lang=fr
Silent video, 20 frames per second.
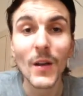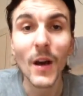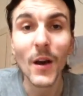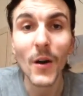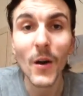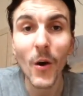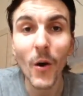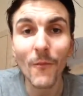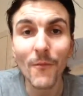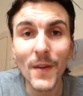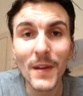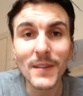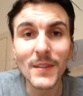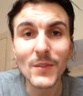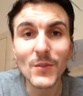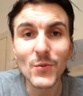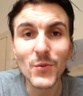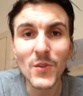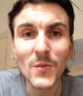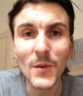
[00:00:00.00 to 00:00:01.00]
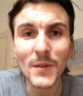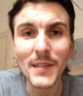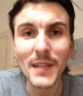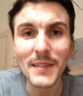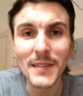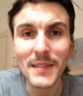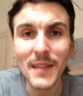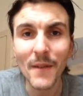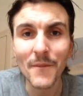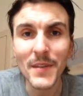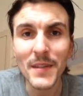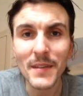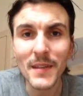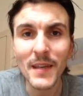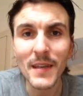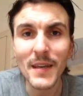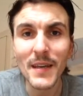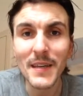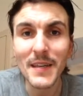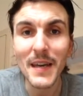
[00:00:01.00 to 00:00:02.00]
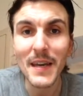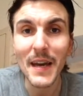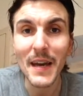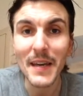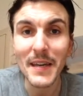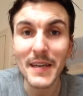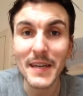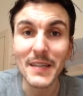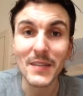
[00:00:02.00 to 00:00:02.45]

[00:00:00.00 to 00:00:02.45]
en fait, tout le monde était invité et,